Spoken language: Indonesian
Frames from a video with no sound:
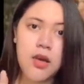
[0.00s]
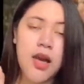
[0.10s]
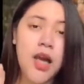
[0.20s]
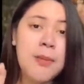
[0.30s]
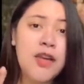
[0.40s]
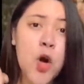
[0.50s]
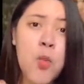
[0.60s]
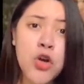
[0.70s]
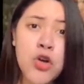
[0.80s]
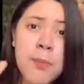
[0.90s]
Gak bisa
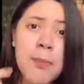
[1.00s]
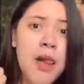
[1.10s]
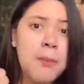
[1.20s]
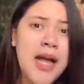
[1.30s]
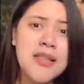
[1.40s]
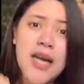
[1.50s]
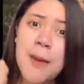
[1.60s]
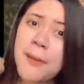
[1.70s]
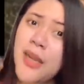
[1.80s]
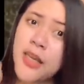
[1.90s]
ngomong normal,
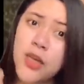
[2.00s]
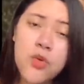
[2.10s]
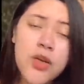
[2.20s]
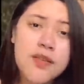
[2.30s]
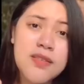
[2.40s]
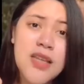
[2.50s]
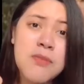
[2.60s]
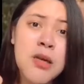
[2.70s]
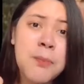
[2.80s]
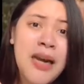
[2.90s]
baca, apalagi nulis,
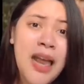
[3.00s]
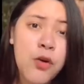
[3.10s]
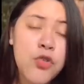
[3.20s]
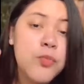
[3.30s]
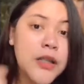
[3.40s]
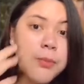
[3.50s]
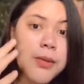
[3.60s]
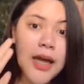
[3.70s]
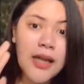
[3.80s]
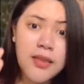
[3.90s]
dan berperilaku seperti
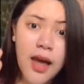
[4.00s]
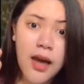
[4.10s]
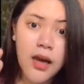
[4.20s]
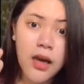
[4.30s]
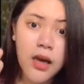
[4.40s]
binatang.